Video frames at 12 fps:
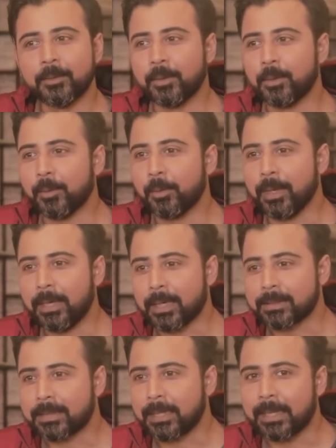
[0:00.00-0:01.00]
তো ওই
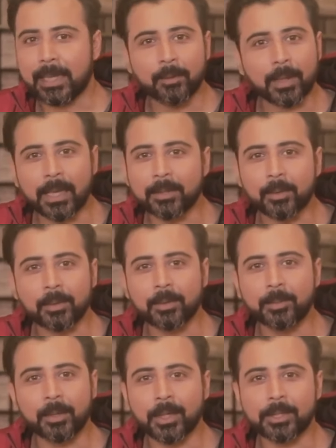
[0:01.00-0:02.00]
রাস্তায় কেউ নাই তখন
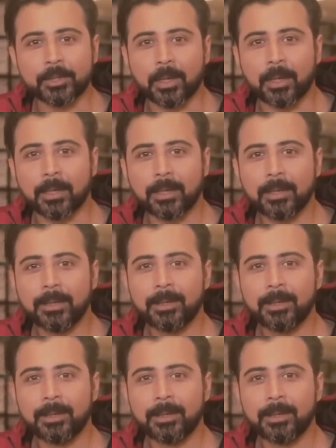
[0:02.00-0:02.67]
ভোরের সকাল